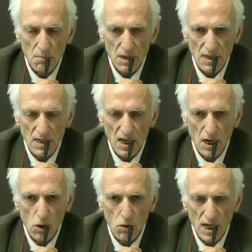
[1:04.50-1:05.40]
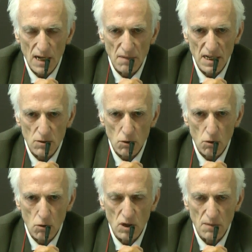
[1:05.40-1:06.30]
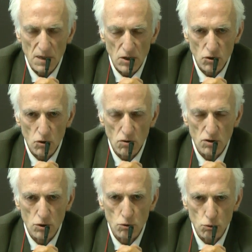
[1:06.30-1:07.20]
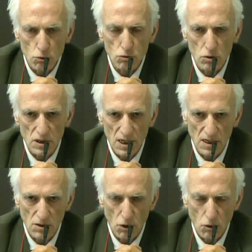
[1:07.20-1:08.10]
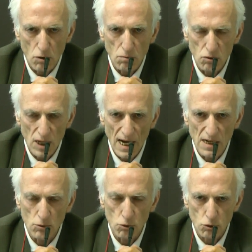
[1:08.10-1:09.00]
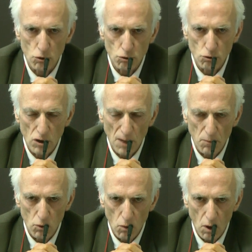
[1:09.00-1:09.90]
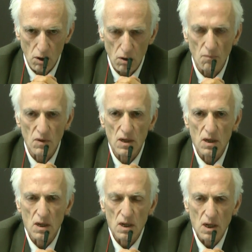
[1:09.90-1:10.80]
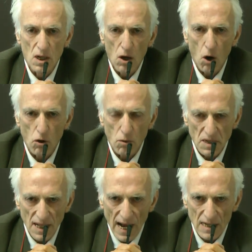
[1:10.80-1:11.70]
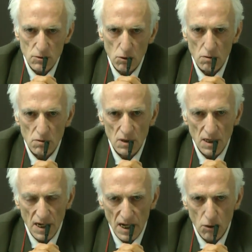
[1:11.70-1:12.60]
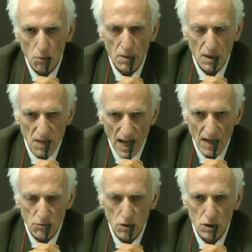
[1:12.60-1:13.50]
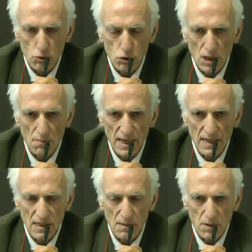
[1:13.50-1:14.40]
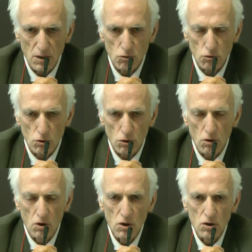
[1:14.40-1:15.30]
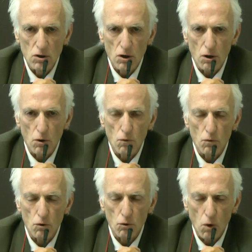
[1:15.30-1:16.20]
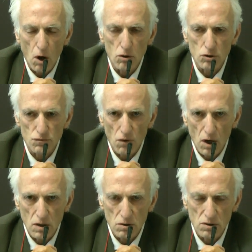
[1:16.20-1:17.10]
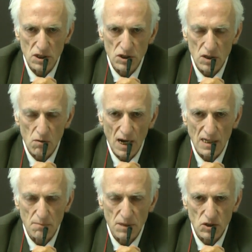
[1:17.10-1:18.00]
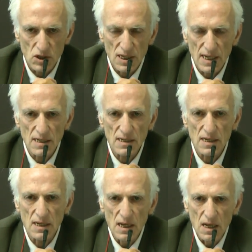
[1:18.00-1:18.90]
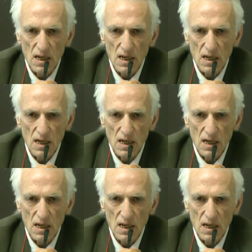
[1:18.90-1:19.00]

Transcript: per tenere il collegamento con le persone su tutto il territorio comunale, non solo sul capoluogo. Ho nominato, credo premiandola giustamente per il suo eh, ruolo svolto nei cinque anni precedenti